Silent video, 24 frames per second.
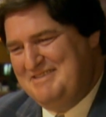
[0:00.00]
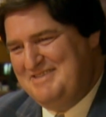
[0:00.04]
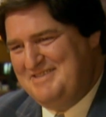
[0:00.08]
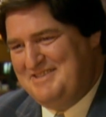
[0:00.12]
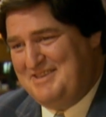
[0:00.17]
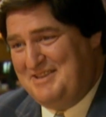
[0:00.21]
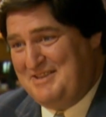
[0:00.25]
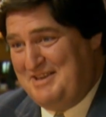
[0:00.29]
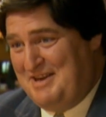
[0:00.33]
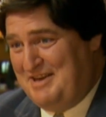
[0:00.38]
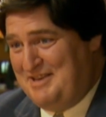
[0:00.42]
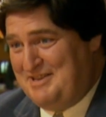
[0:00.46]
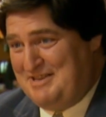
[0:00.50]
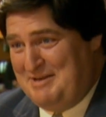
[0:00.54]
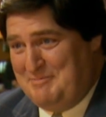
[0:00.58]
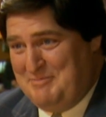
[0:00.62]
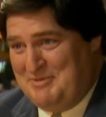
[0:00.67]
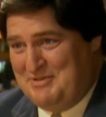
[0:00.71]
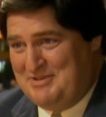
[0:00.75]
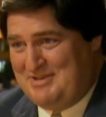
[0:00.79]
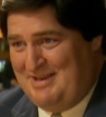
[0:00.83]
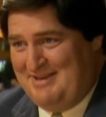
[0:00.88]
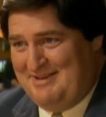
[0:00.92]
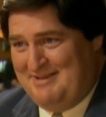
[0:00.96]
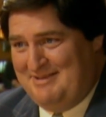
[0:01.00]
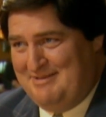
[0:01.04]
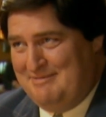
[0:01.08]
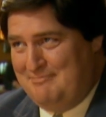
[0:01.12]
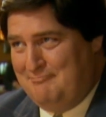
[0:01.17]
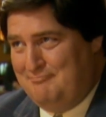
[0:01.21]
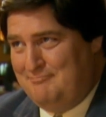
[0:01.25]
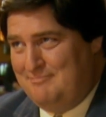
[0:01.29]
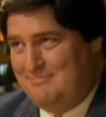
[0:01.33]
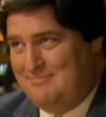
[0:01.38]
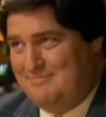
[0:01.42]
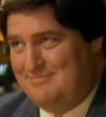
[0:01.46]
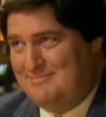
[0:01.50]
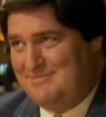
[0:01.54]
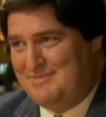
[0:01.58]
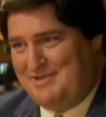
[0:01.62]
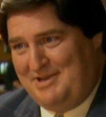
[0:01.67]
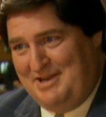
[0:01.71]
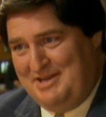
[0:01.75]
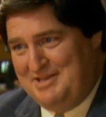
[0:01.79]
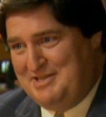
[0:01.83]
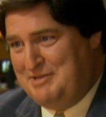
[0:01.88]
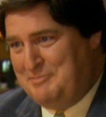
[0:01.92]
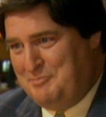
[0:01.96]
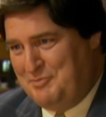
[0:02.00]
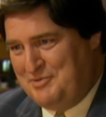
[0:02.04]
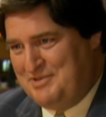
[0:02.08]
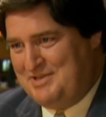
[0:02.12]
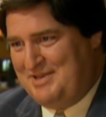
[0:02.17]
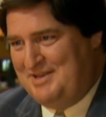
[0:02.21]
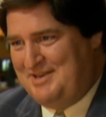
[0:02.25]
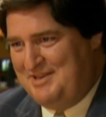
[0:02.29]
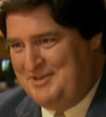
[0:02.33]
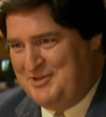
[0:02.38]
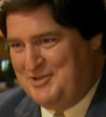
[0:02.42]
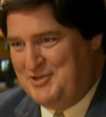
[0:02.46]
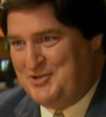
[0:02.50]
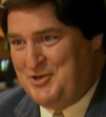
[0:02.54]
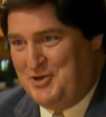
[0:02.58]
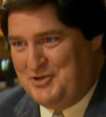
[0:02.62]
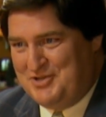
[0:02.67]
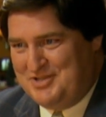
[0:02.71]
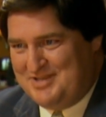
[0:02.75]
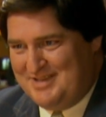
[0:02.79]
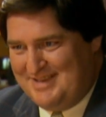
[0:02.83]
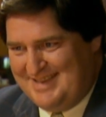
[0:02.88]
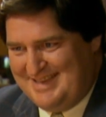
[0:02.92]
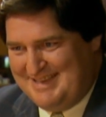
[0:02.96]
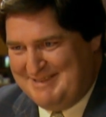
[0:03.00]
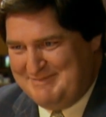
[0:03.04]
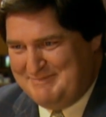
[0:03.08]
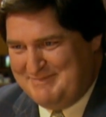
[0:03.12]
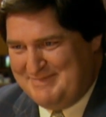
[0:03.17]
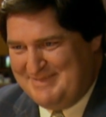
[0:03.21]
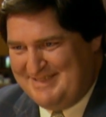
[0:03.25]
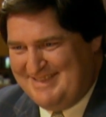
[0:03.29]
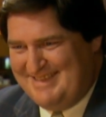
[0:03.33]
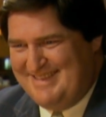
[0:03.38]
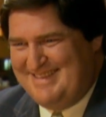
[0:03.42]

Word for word: Naja, ich habe uns eine 30-prozentige Chance gegeben.